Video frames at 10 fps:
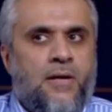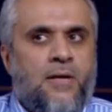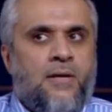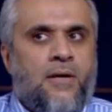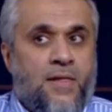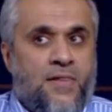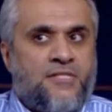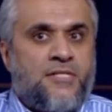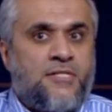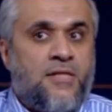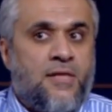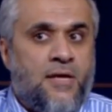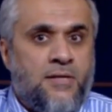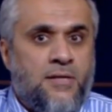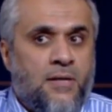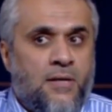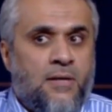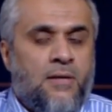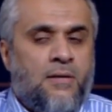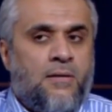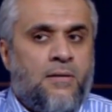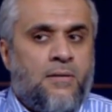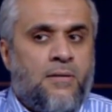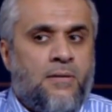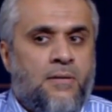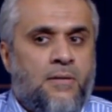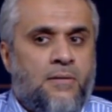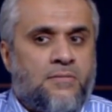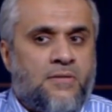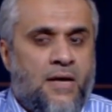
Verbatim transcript: آه هذا شيء شيء ثاني آه،